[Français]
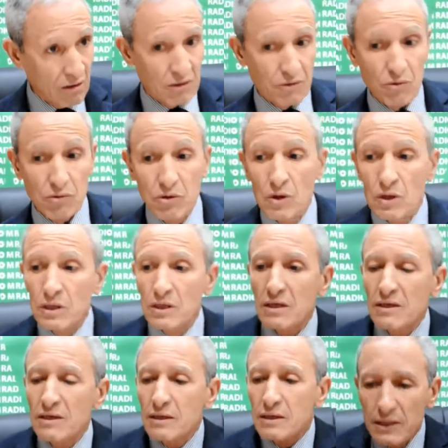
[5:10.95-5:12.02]
Donc,
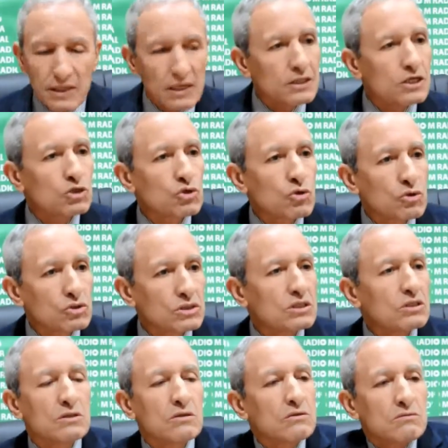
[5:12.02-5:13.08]
il y a des choses
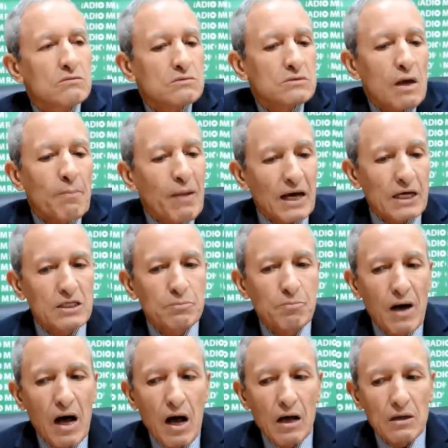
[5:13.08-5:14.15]
qui n'apparaissent
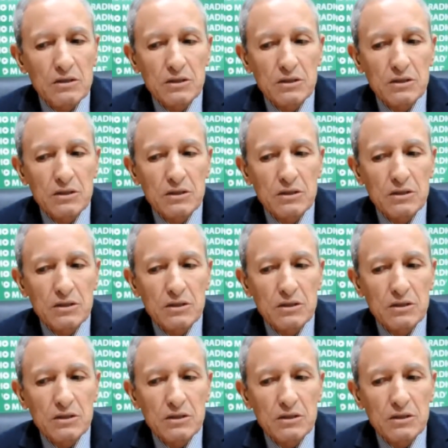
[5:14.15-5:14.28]
pas,